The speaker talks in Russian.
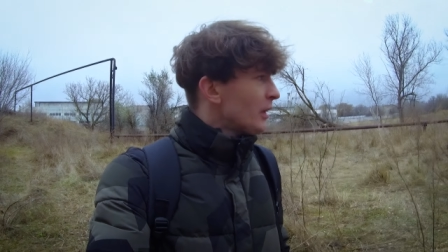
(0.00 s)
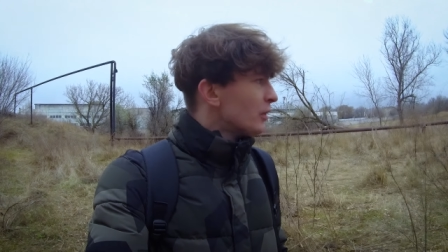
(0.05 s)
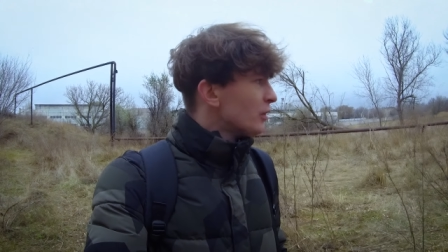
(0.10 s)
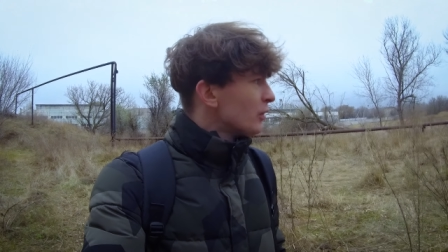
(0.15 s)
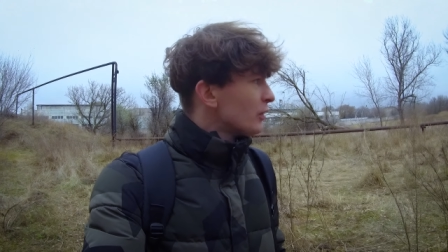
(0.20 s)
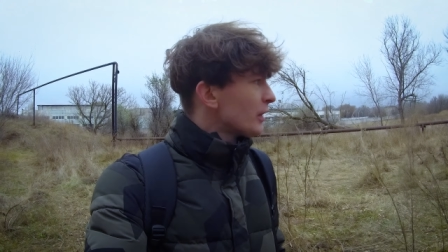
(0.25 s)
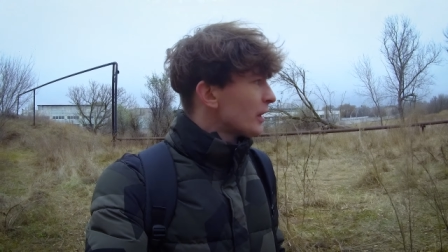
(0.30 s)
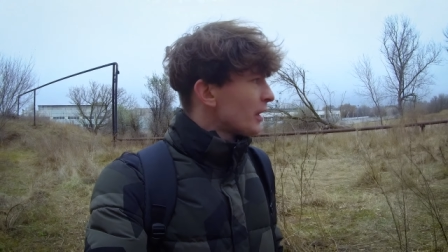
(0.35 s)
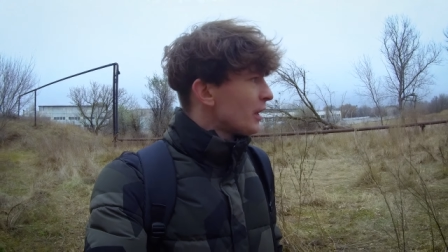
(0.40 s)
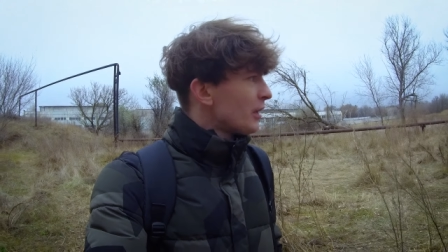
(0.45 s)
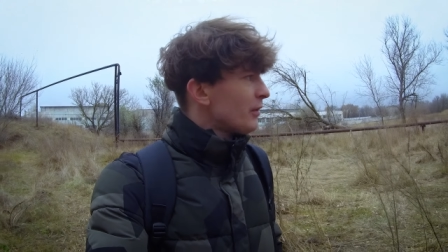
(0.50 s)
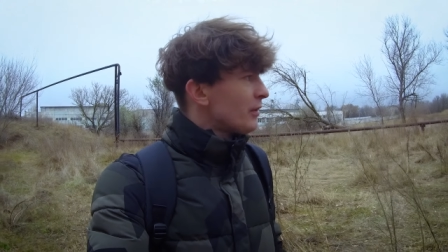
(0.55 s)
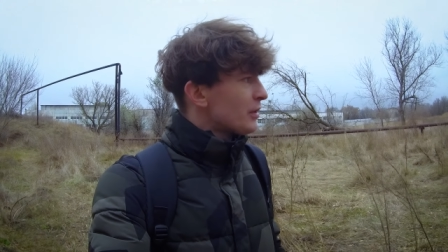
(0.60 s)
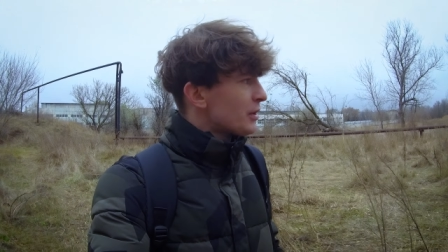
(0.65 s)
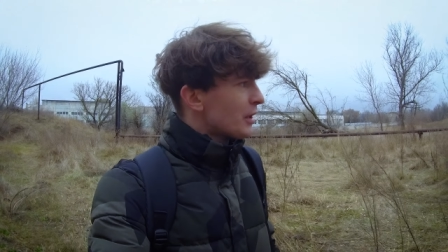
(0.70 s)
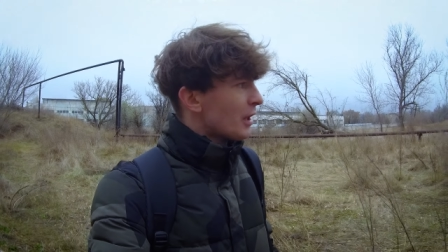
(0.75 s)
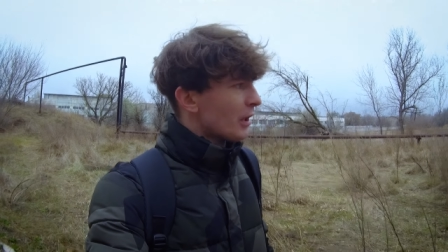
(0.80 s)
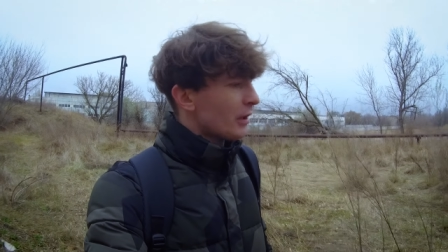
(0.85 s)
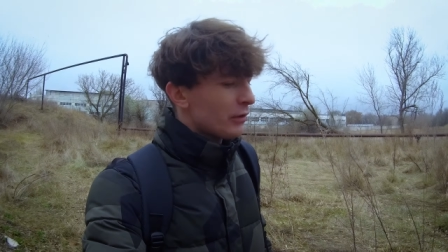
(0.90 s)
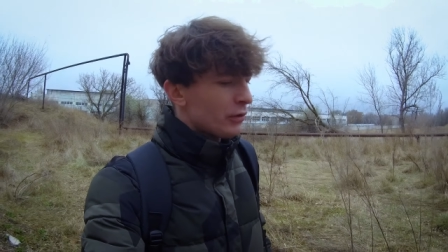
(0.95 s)
Но ну, такие
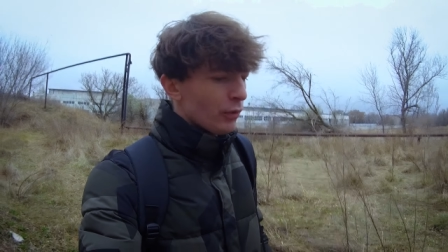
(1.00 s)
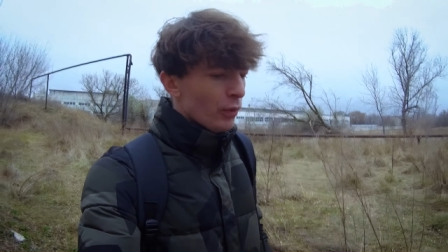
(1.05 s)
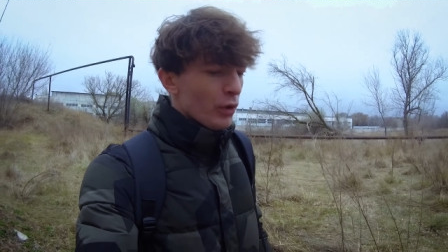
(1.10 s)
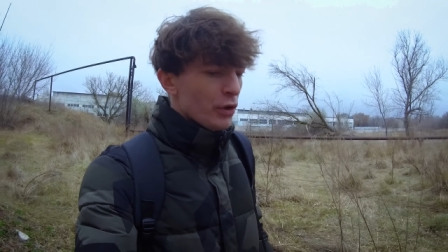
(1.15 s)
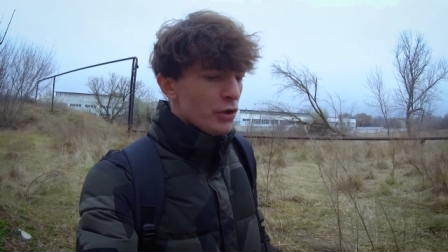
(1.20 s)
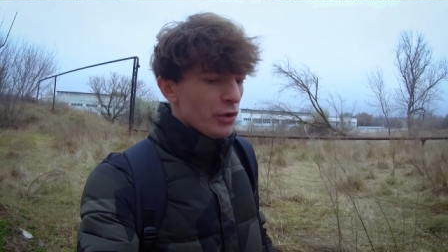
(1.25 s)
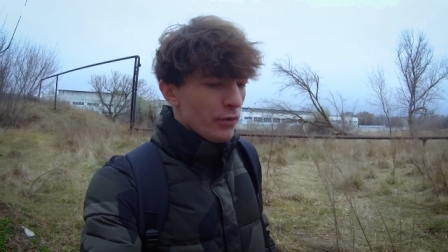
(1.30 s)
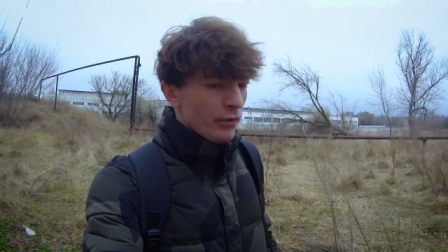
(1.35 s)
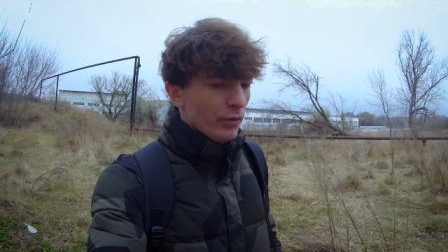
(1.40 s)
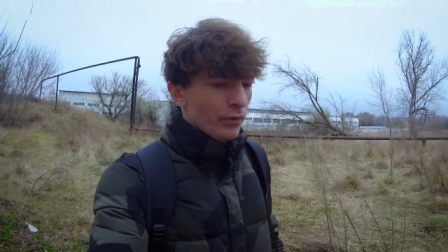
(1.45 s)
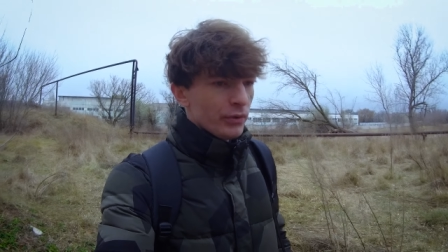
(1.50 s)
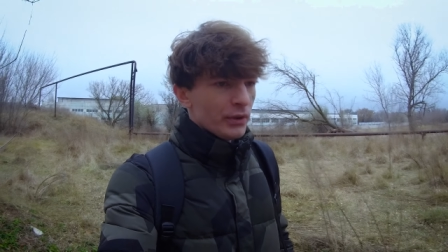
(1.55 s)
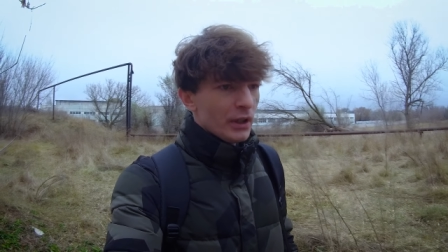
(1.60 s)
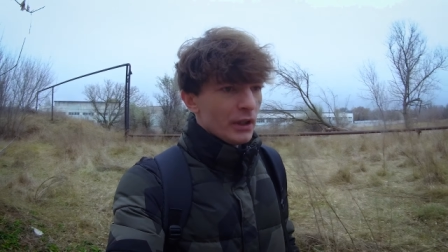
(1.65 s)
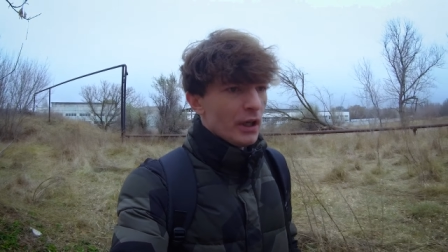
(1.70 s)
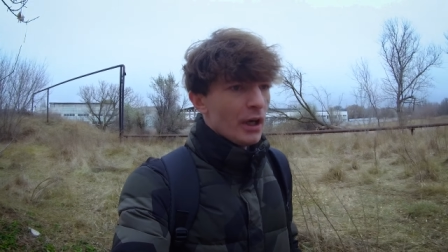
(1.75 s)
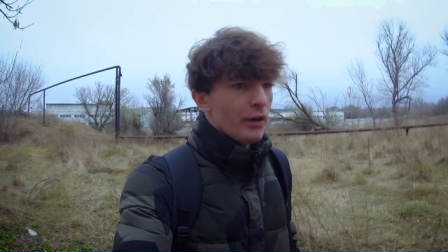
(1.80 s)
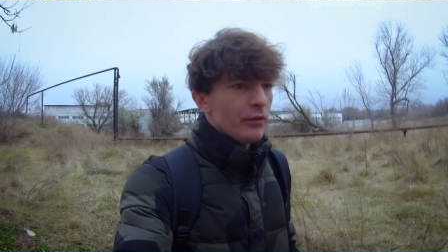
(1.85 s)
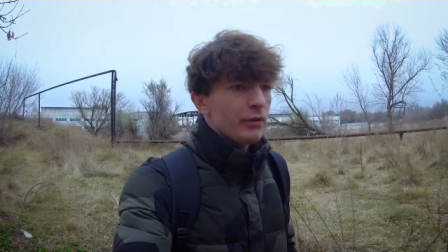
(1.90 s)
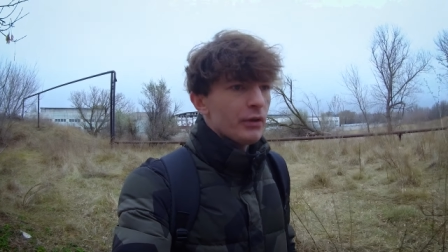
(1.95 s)
вещи, как творчество,
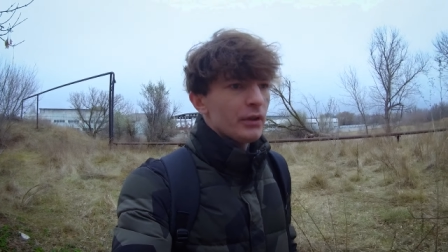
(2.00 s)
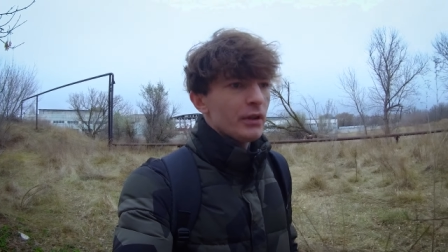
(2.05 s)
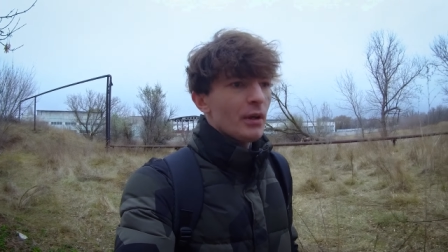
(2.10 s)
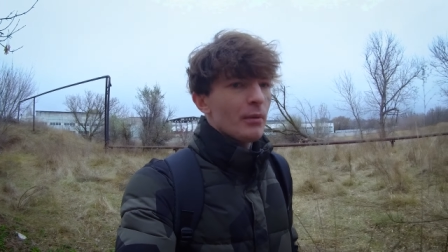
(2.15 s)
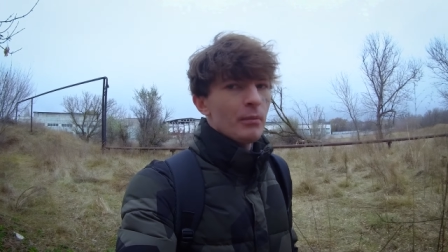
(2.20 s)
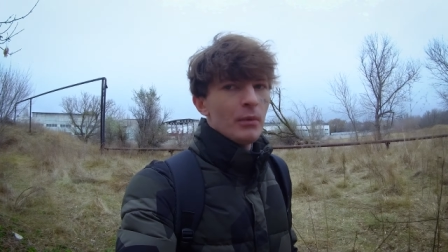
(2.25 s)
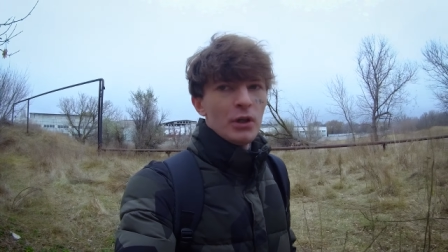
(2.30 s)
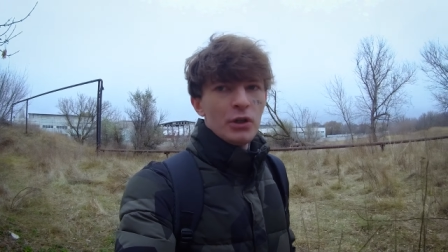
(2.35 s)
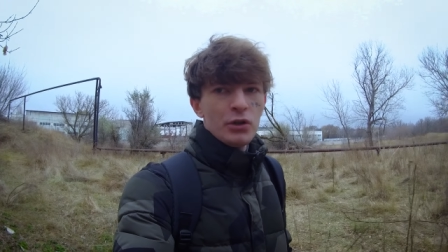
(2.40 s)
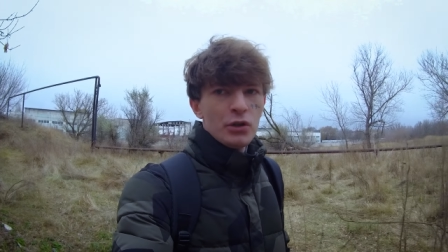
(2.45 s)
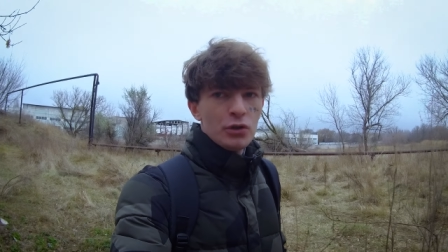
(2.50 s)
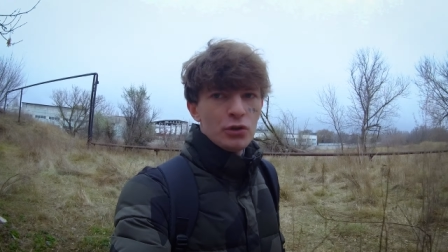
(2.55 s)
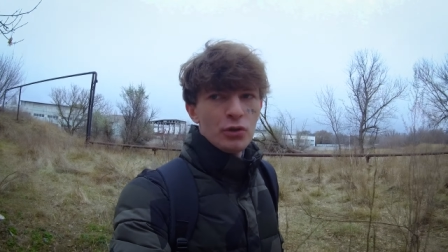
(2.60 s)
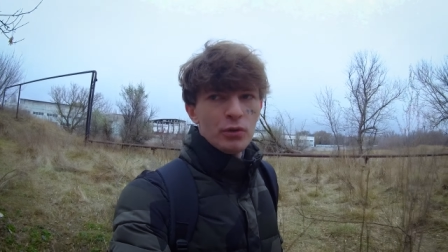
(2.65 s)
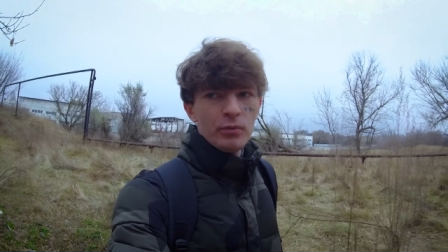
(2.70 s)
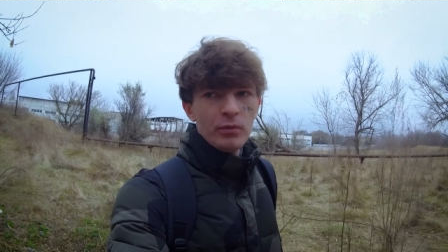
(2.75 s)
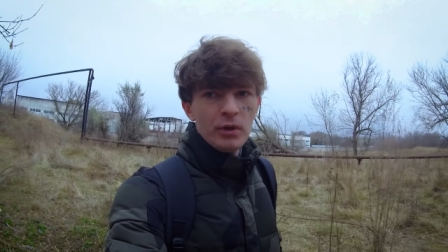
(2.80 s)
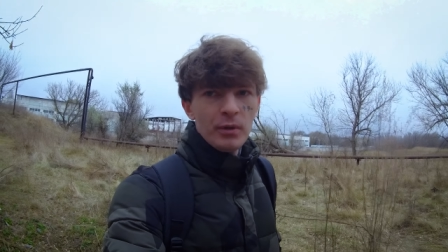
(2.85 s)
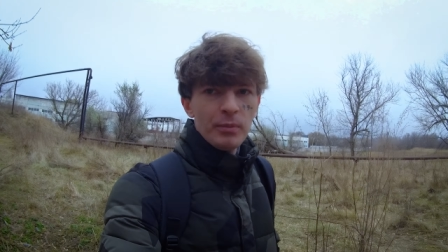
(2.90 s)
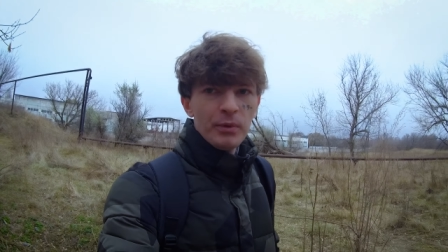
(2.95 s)
фотография, там, еще
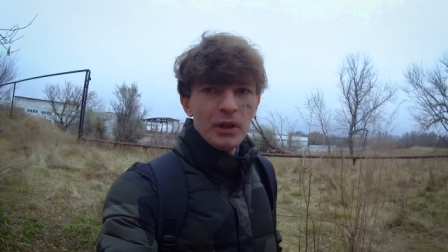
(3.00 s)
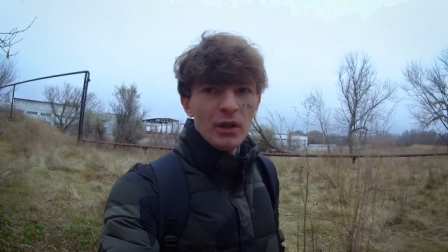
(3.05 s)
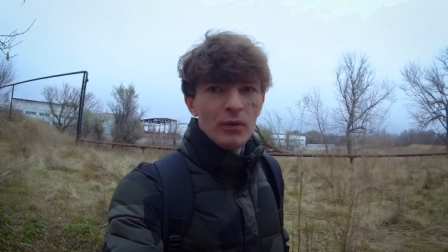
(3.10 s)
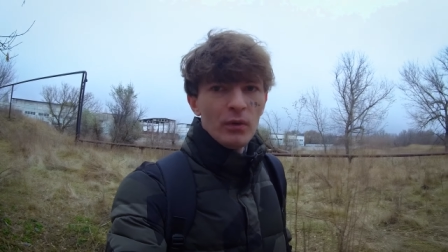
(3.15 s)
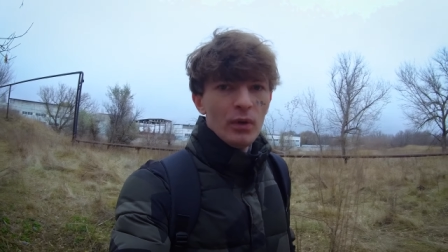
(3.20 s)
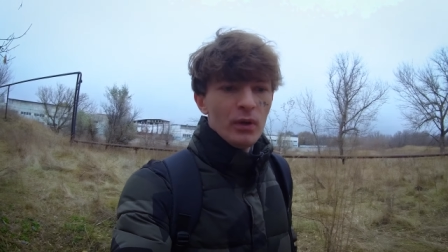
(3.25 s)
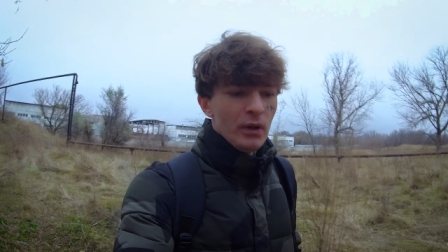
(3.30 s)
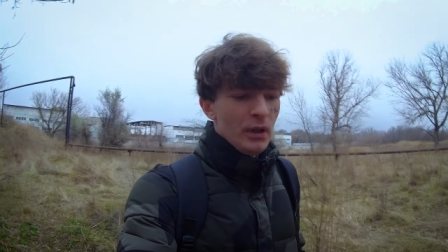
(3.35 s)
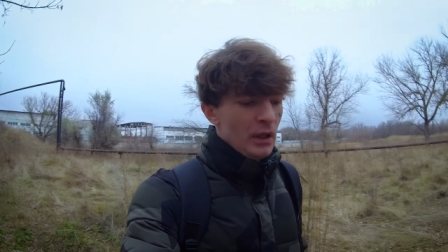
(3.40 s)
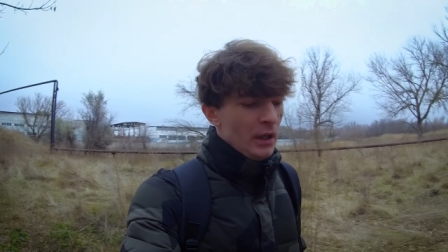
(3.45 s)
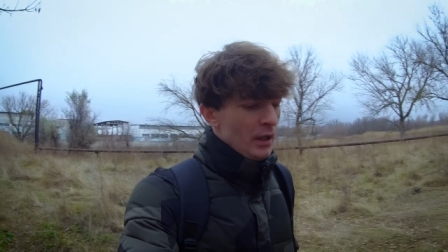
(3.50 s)
что-нибудь типа того,